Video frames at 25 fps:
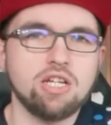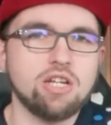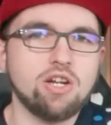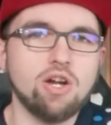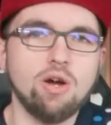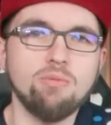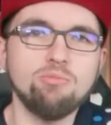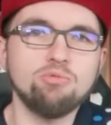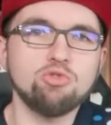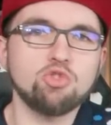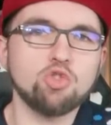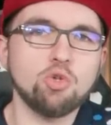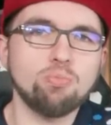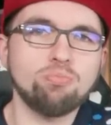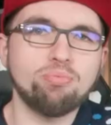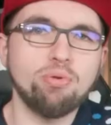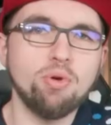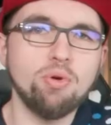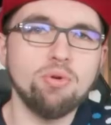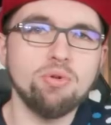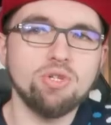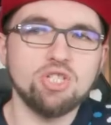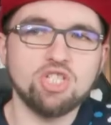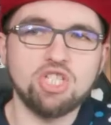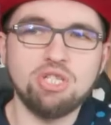comme je
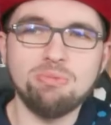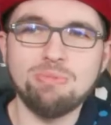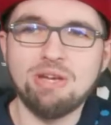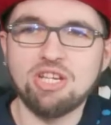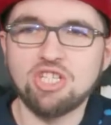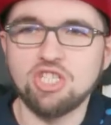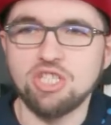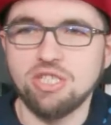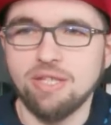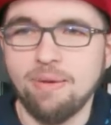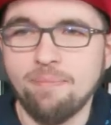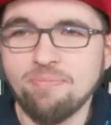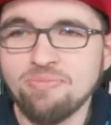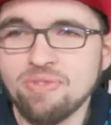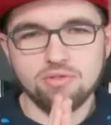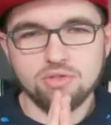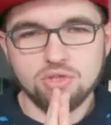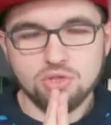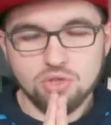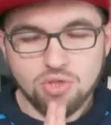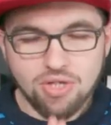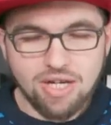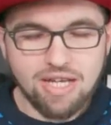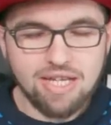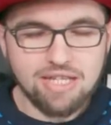peux, j'imagine.
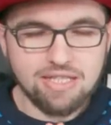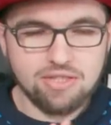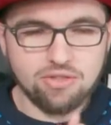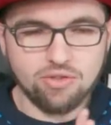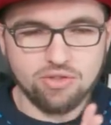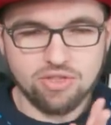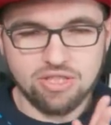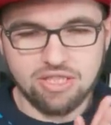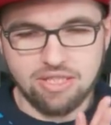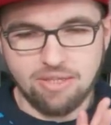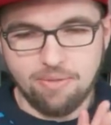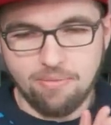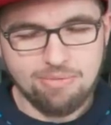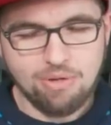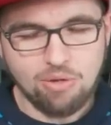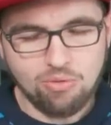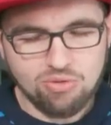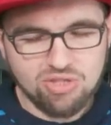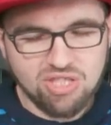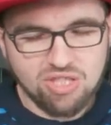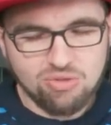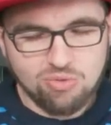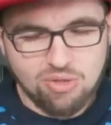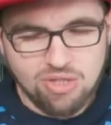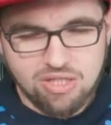Cela étant dit,
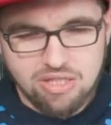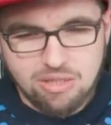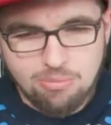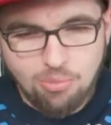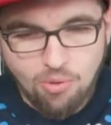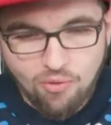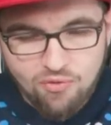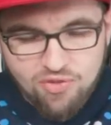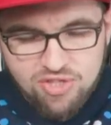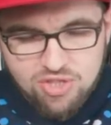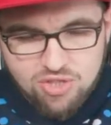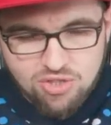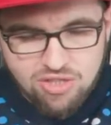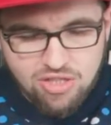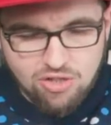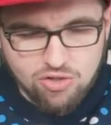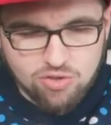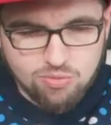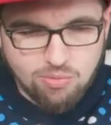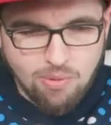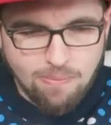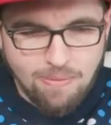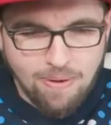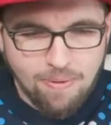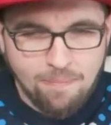grosse actualité professionnelle en
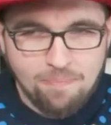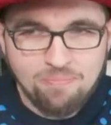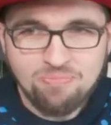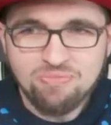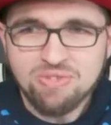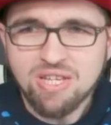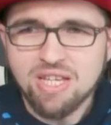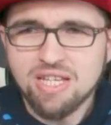ce moment,